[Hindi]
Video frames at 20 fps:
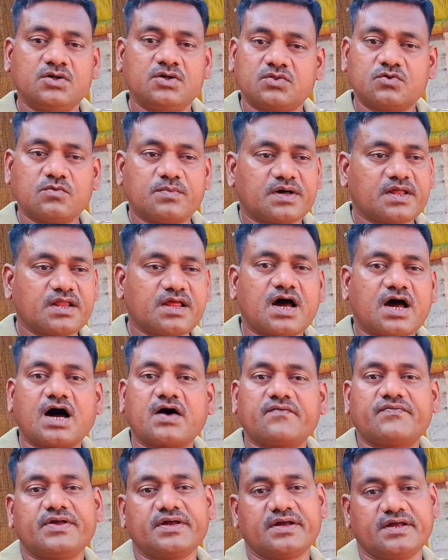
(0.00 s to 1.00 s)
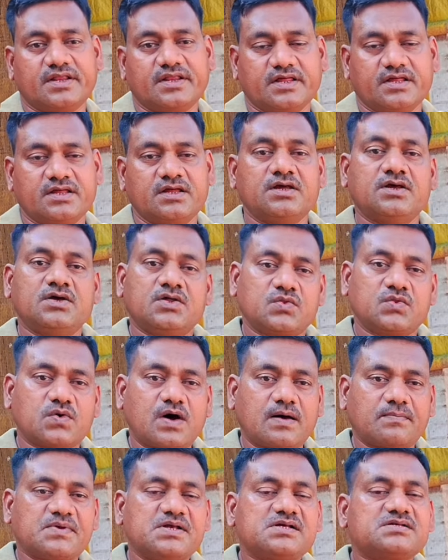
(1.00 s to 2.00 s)
तो बकरी हाँफेगी नहीं तो
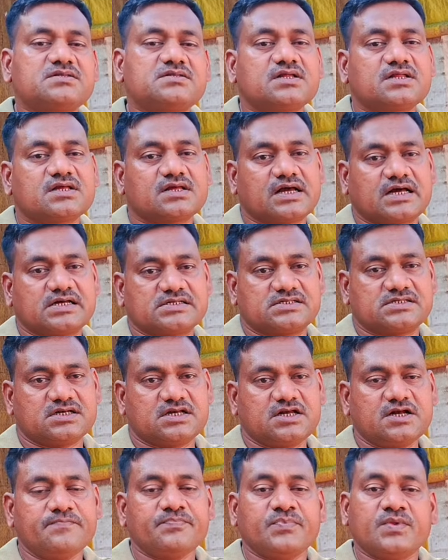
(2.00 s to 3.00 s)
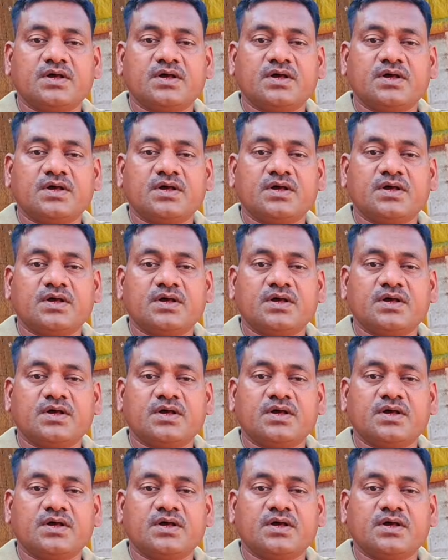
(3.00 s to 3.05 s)
आप इस तरीका से